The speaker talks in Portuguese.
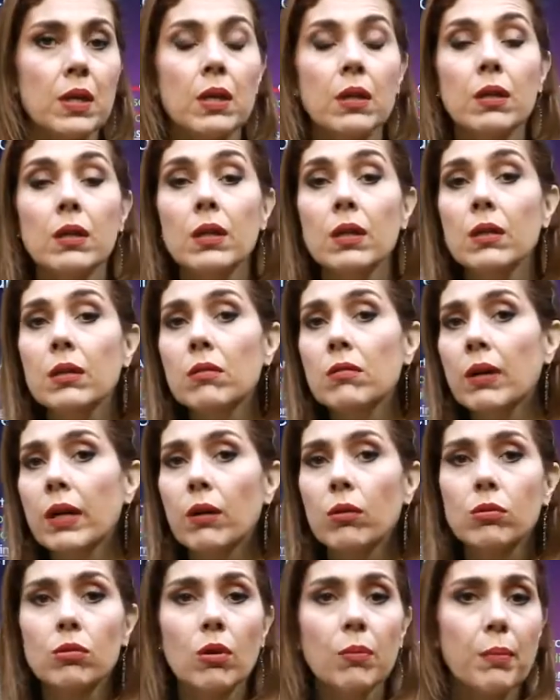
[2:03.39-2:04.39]
que não é
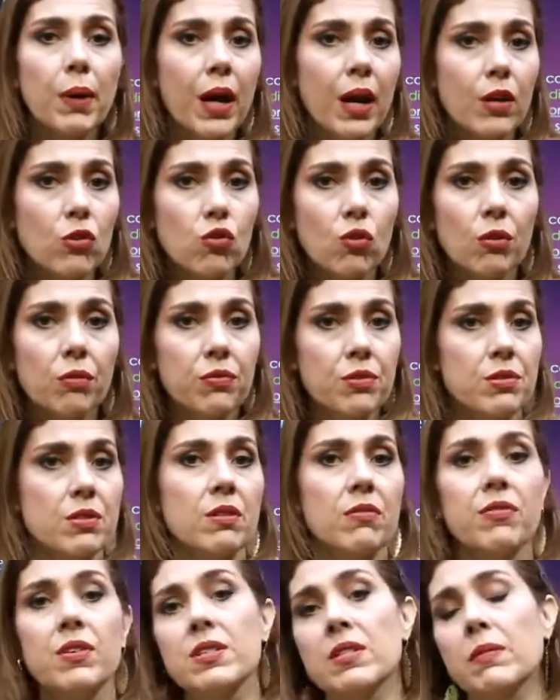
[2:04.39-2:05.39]
automático você
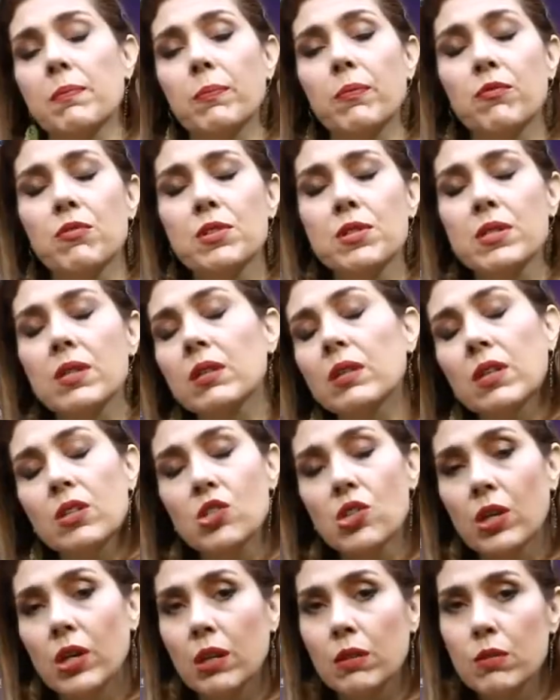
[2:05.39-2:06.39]
fazer você ter
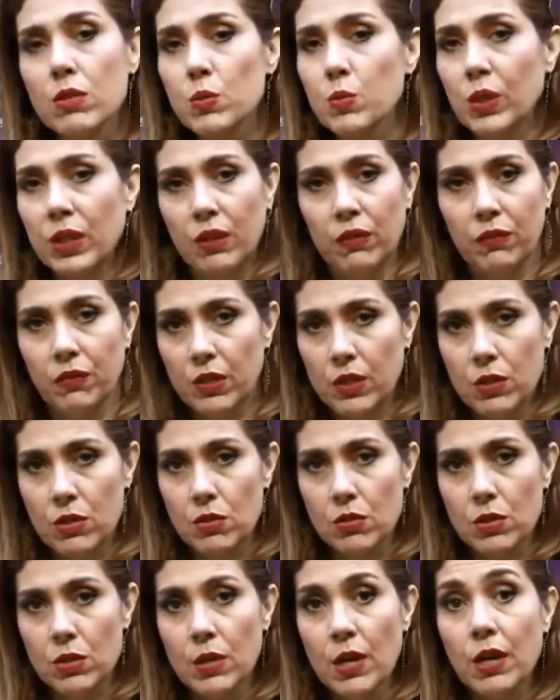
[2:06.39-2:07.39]
direito aos
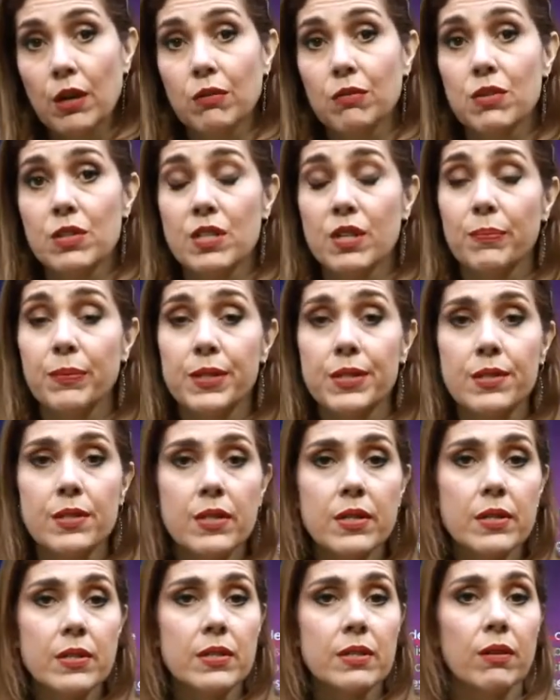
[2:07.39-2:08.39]
benefícios. Você
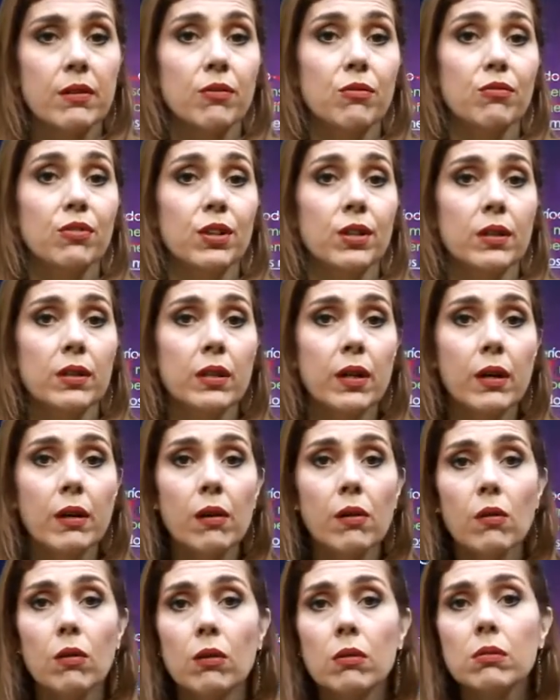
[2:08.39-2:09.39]
precisa verter
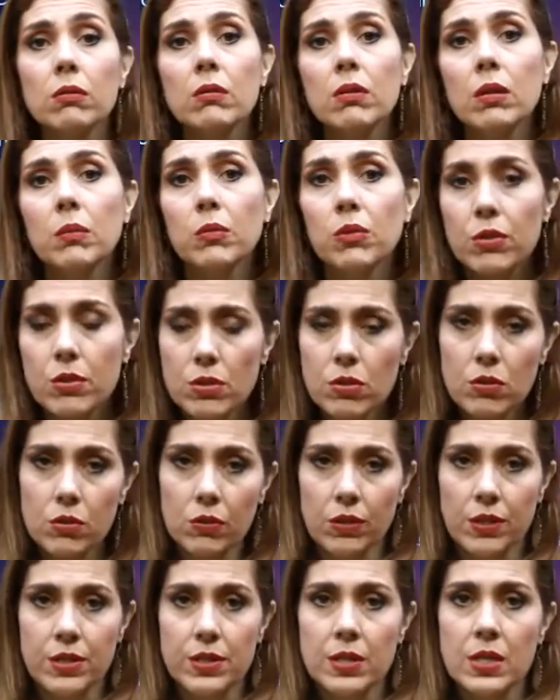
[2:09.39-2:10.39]

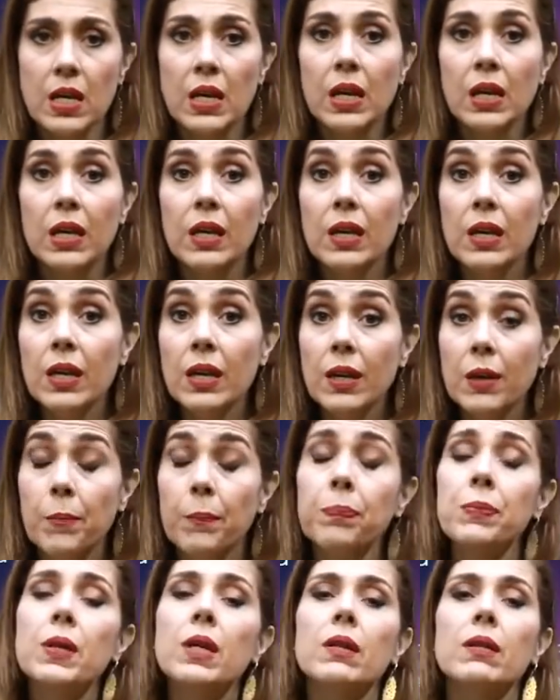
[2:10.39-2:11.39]
contribuições e
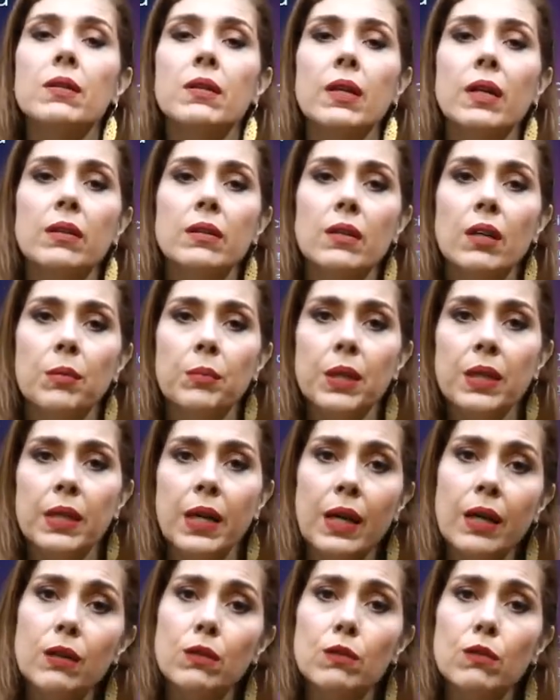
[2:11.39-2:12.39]

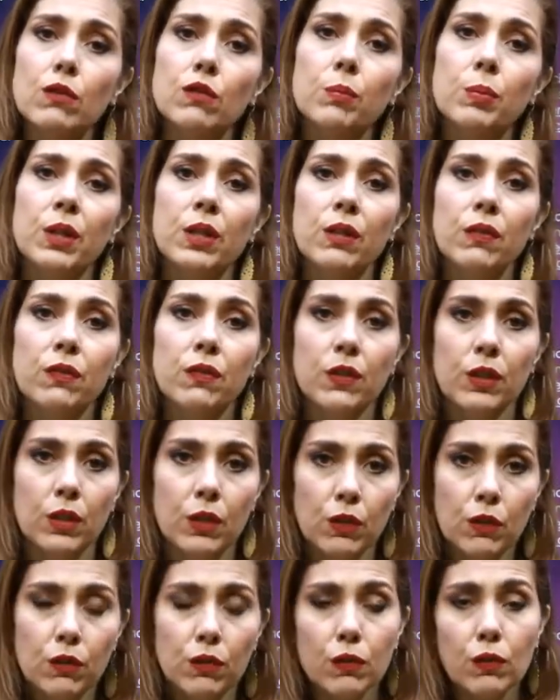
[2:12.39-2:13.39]
determinados
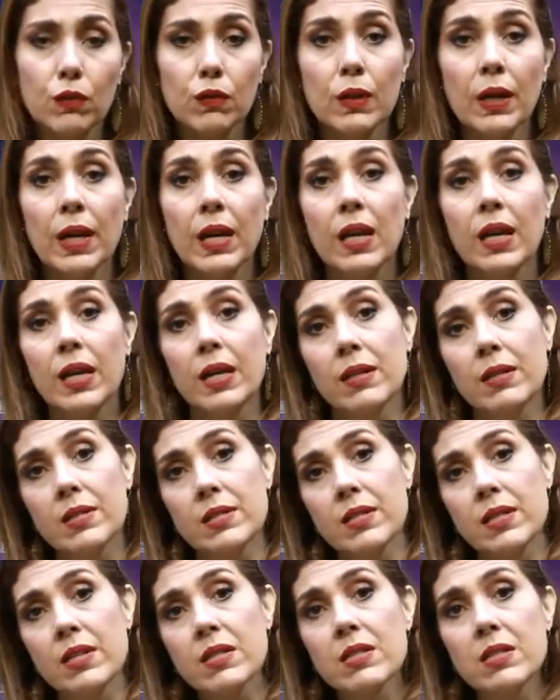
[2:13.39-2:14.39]
benefícios, eles
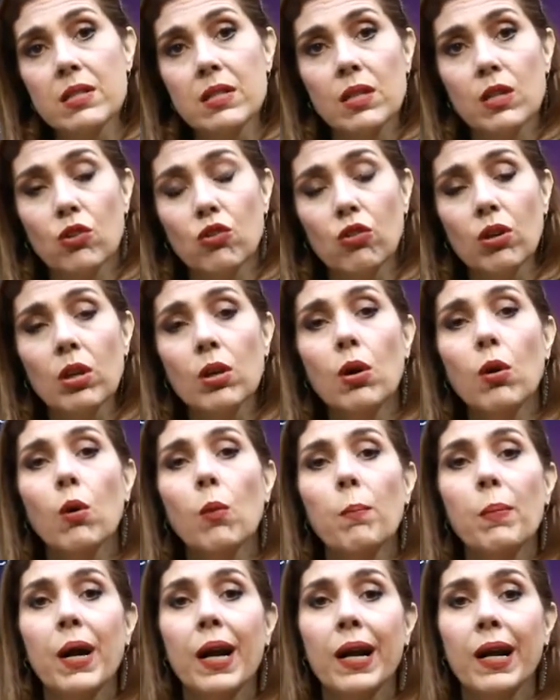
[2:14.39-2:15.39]
exigem
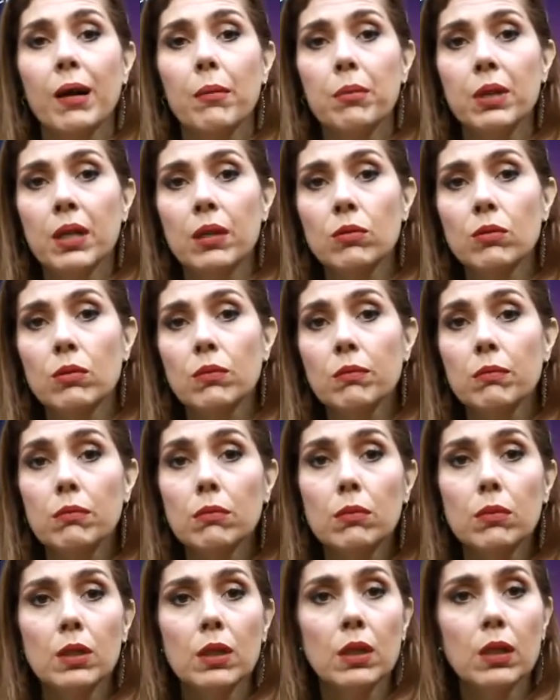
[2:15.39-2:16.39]
pagamento
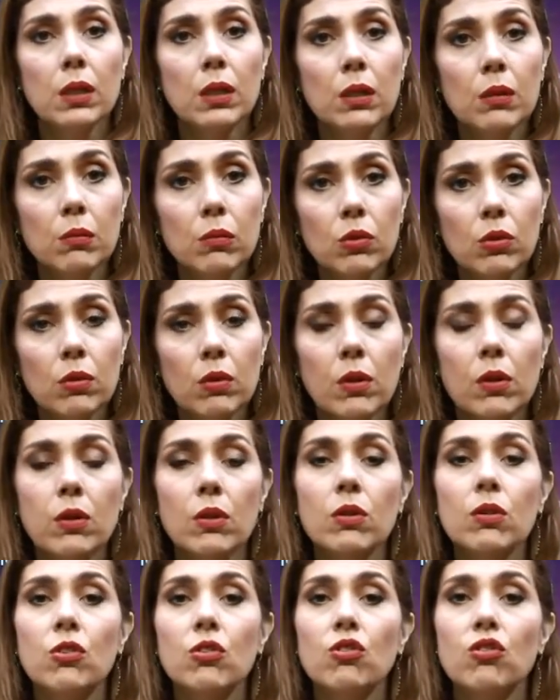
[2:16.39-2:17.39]
mínimo
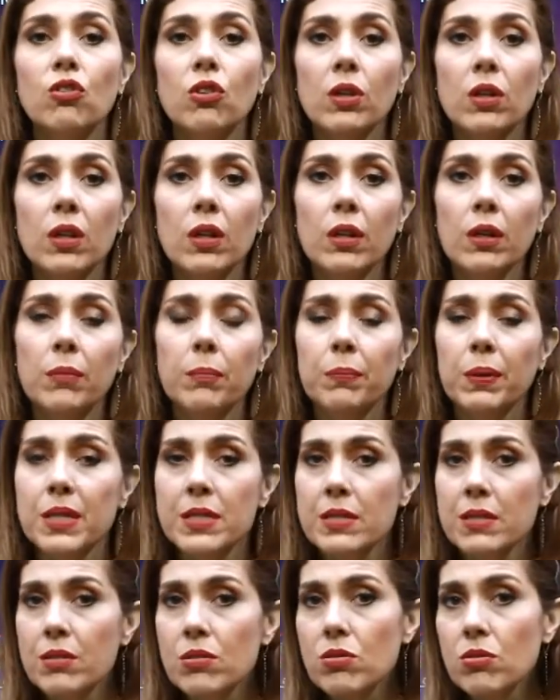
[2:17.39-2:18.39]
de
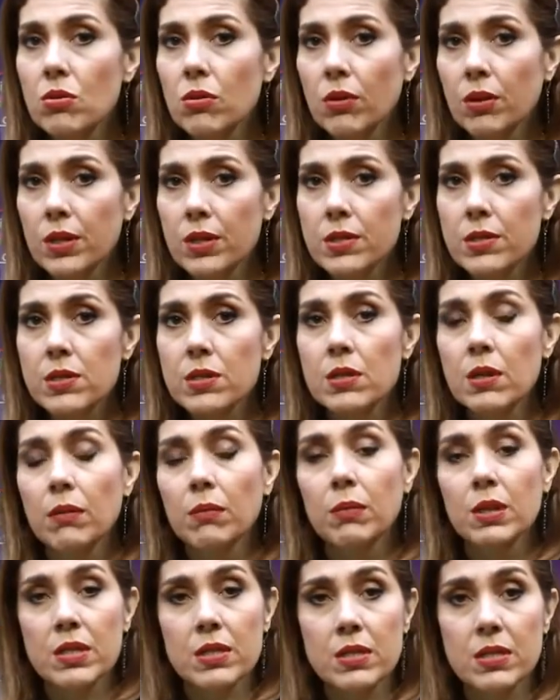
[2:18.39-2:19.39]
prestações
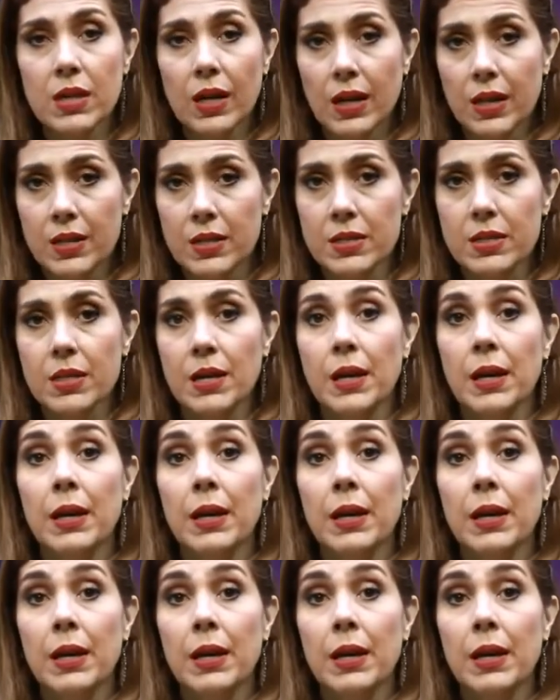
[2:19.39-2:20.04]
mensais.